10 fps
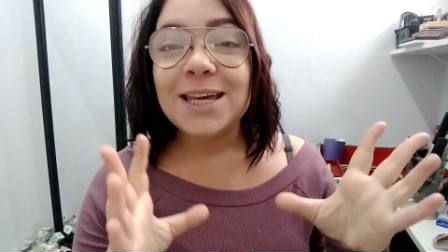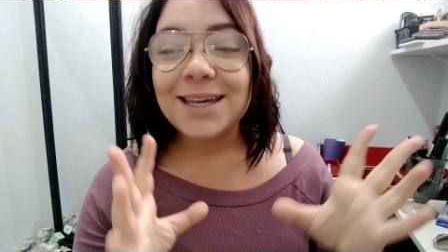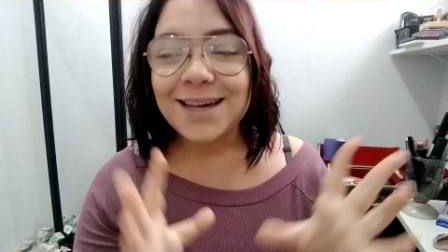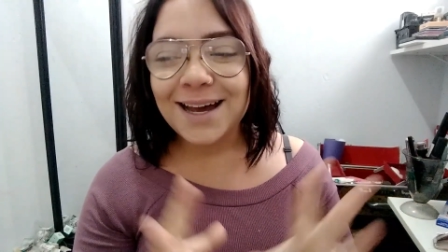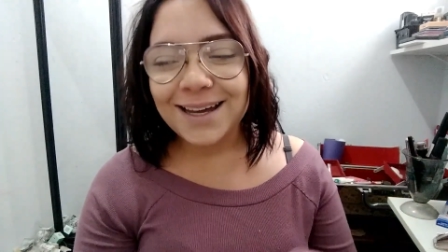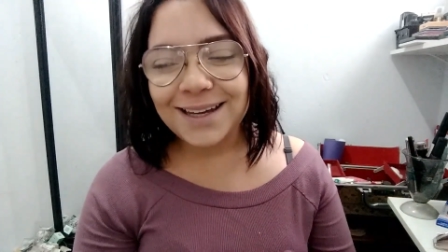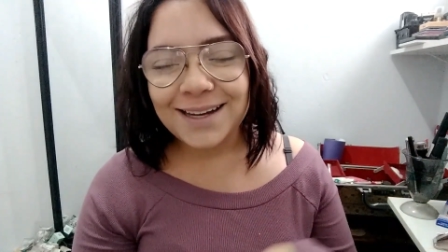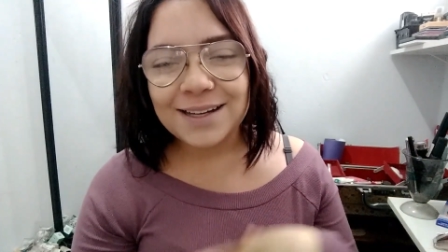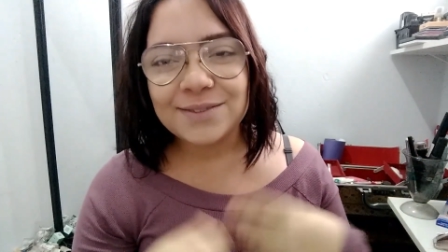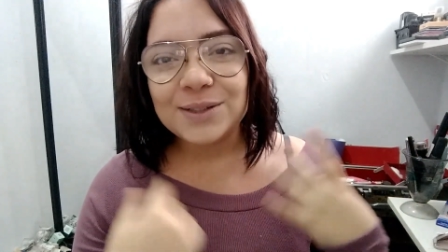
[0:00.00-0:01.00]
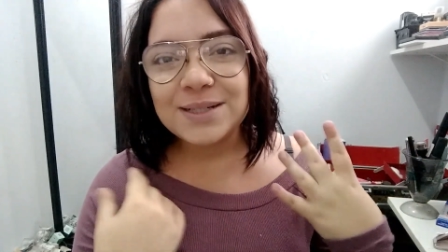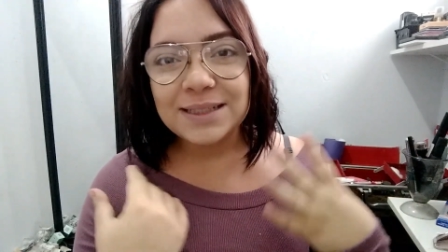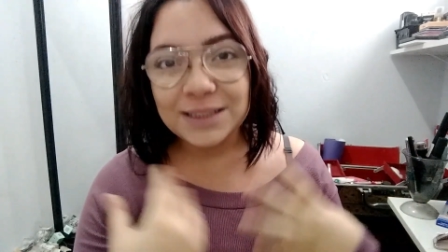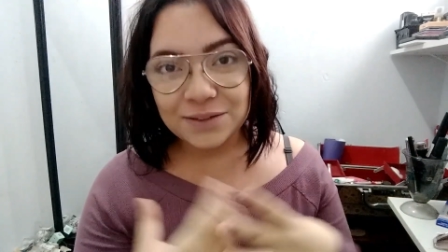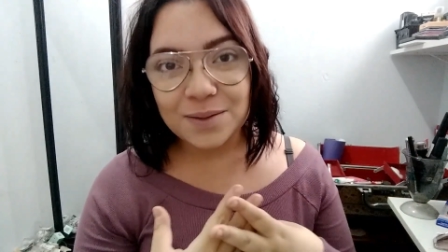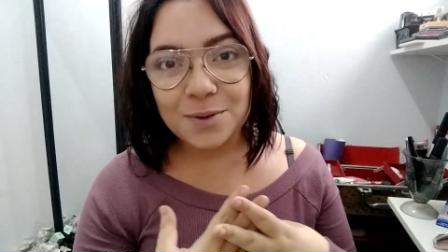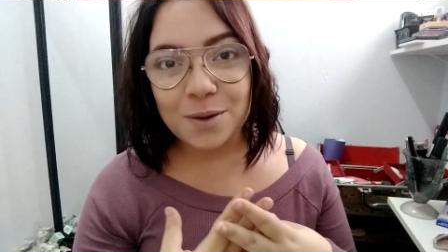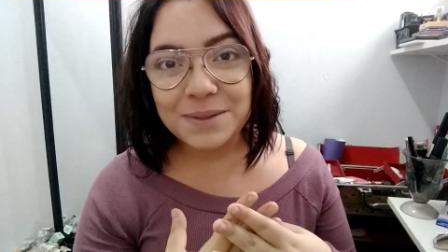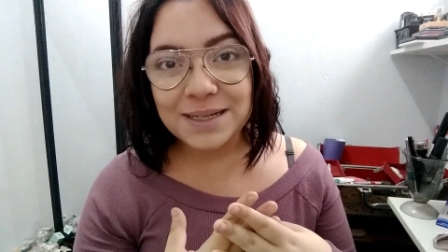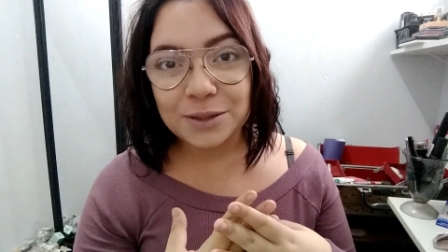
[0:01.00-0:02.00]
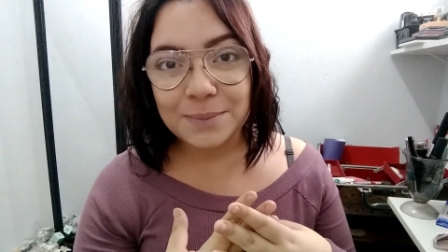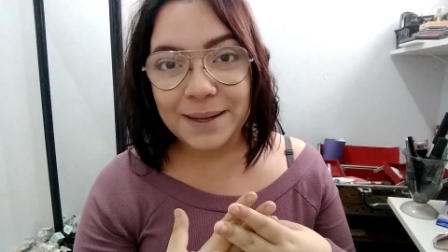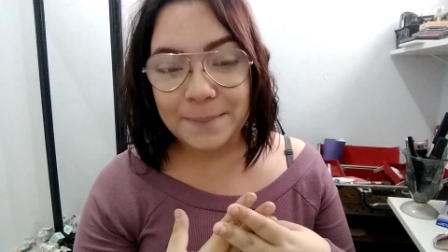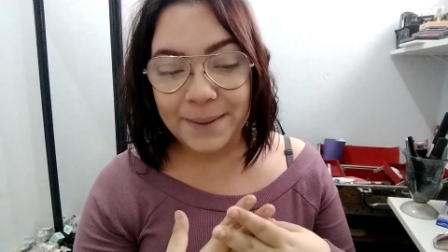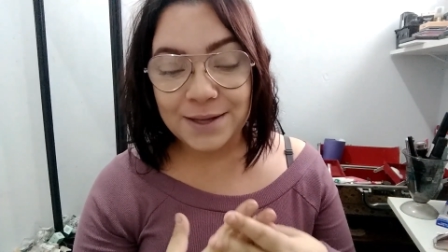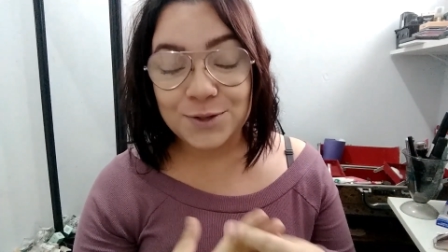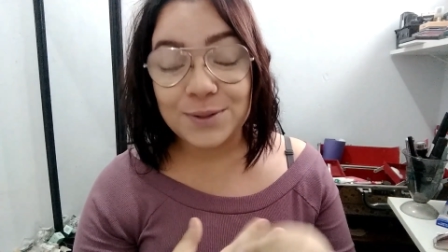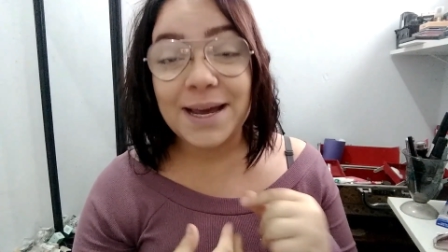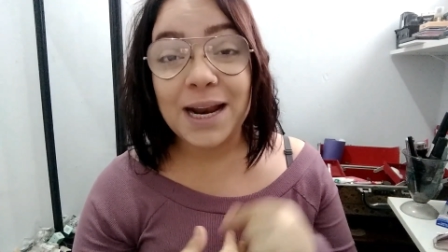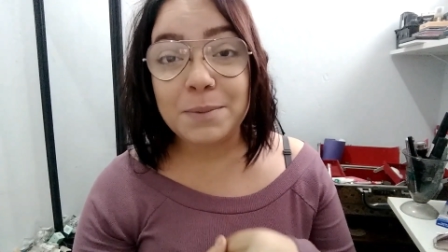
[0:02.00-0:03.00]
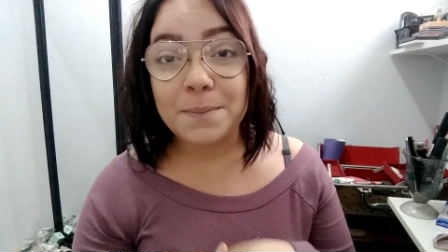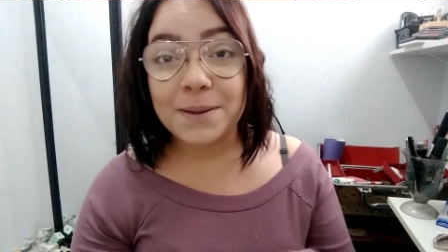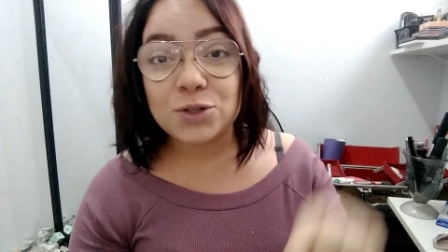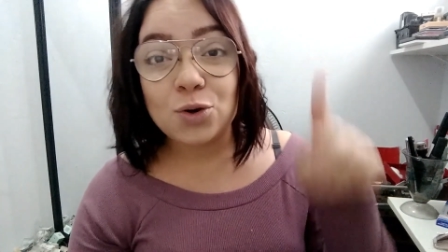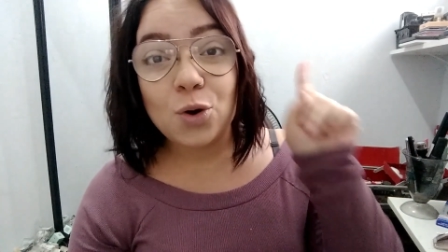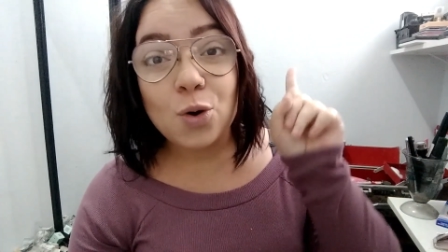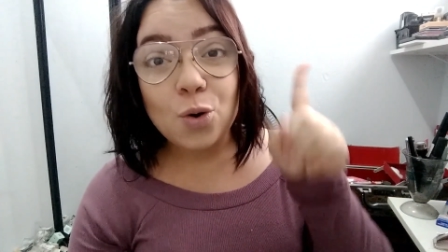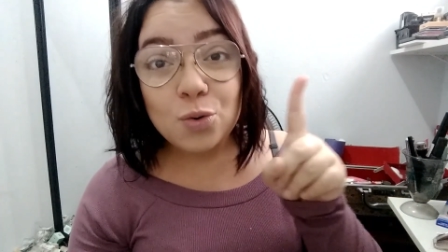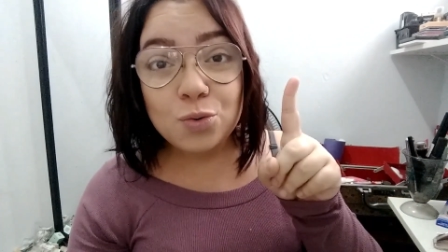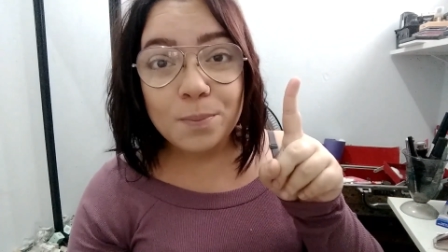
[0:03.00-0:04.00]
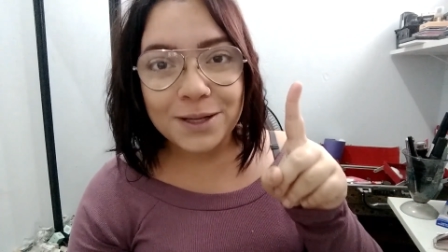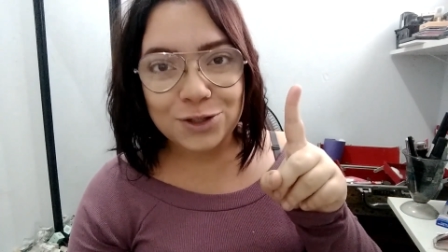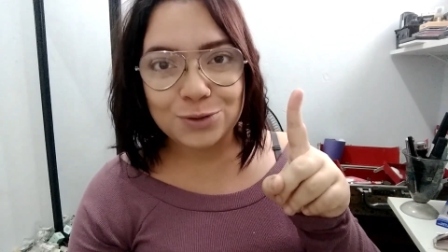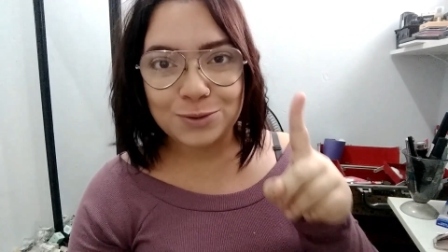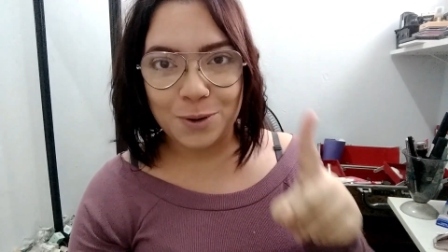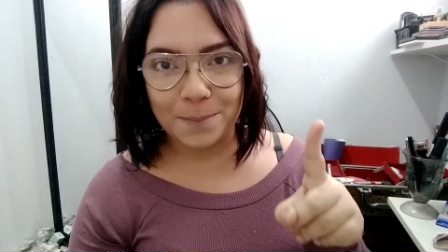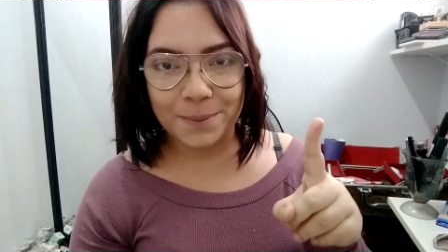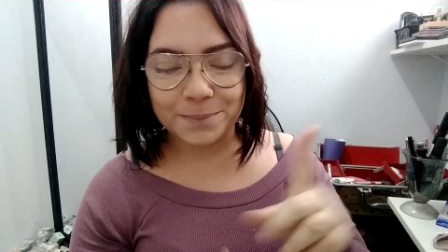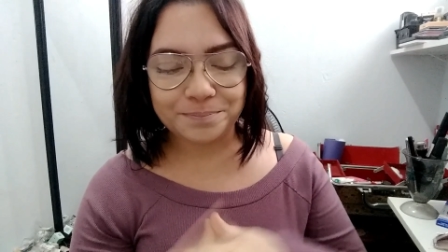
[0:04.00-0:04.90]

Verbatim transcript: E aí ela falou assim: então vamos começar a tomar remédio. E ela me passou um metildopa